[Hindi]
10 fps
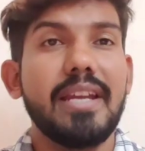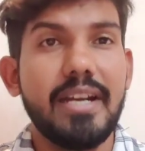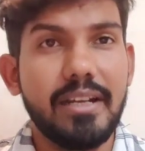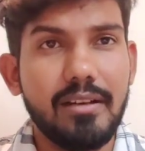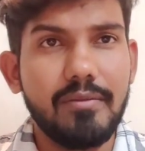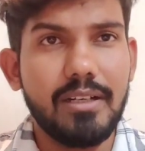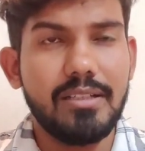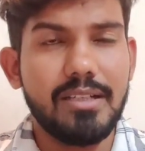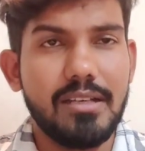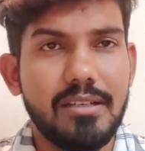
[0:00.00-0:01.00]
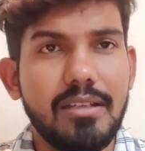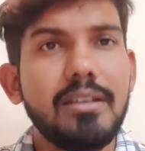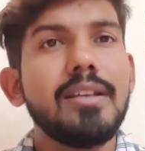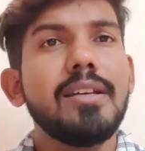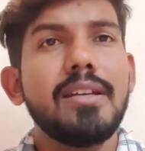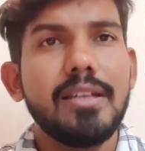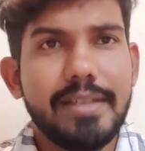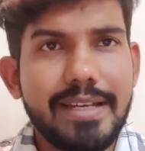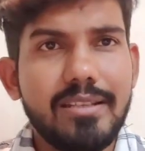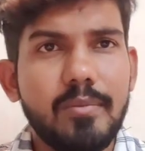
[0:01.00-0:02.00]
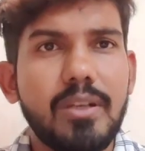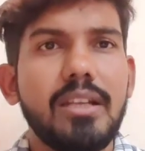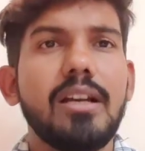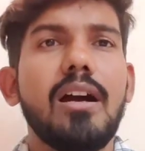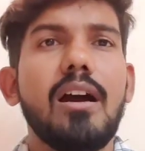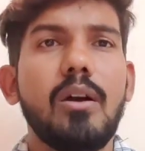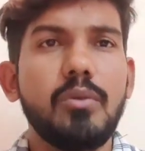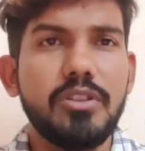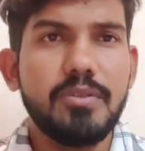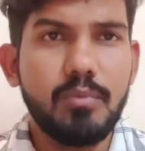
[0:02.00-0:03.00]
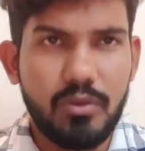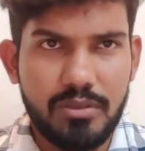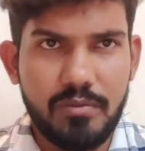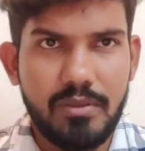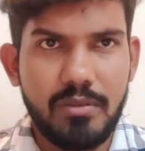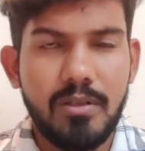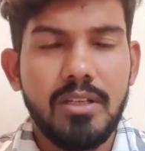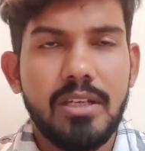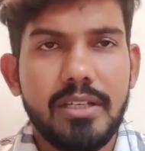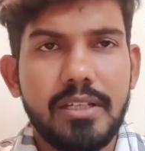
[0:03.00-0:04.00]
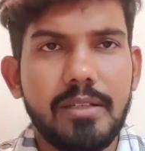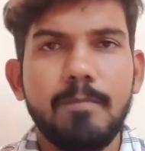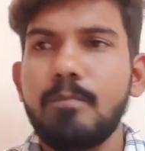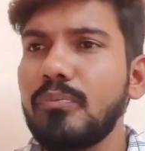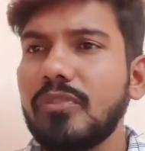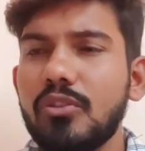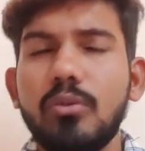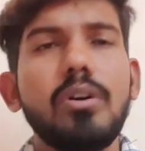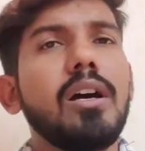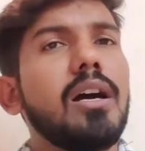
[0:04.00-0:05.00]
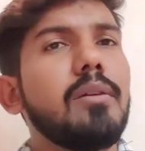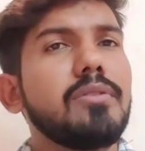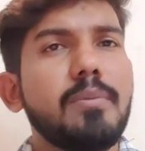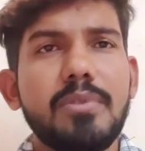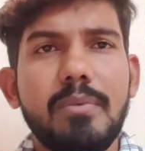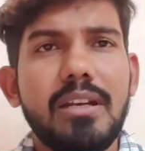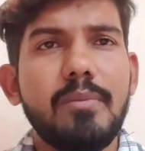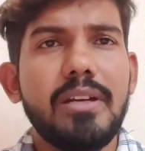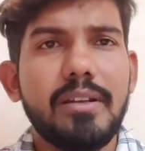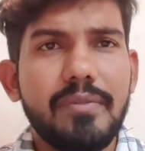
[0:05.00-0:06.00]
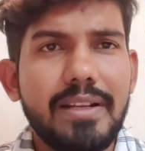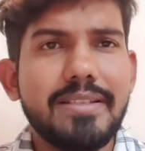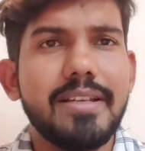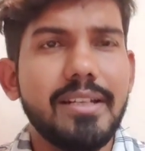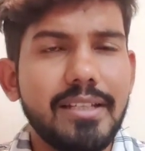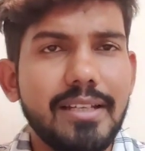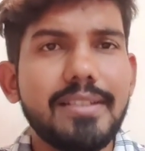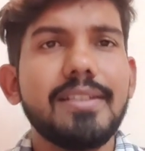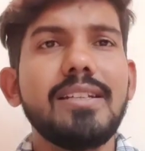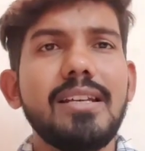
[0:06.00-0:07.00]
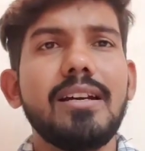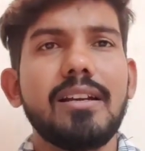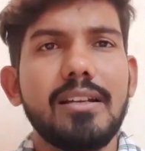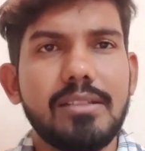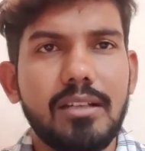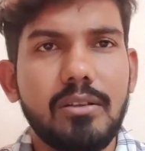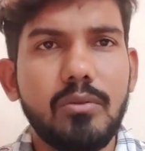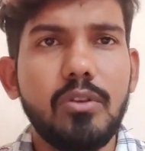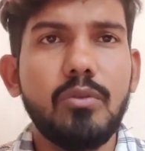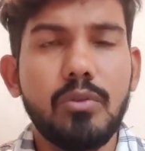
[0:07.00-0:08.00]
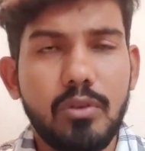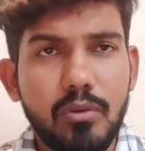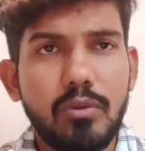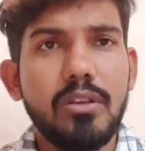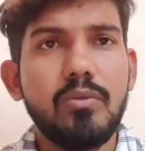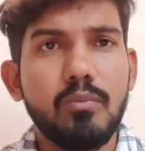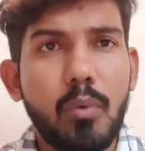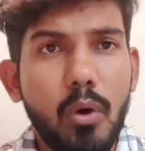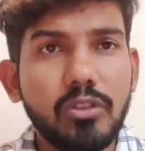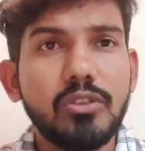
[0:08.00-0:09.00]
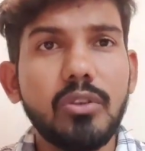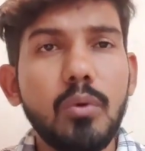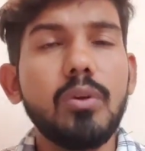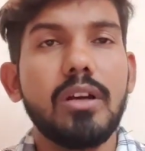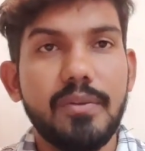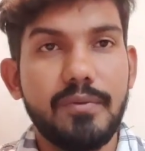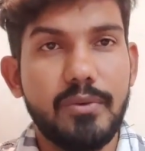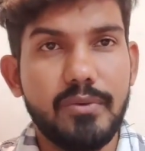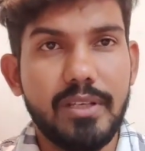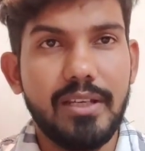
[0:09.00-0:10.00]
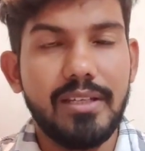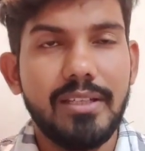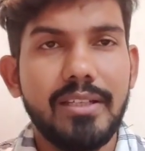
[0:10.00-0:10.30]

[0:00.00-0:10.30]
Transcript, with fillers: बैक एंड का वर्क चाहिए कैसे मिलेगा हाउ इट इज़ पॉसिबल ठीक है तो सबसे पहले मैं डिफ्रेंशिएट इसलिए करना चाहता हूँ कि क्योंकि बहुत से लोग कन्फ्यूज हैं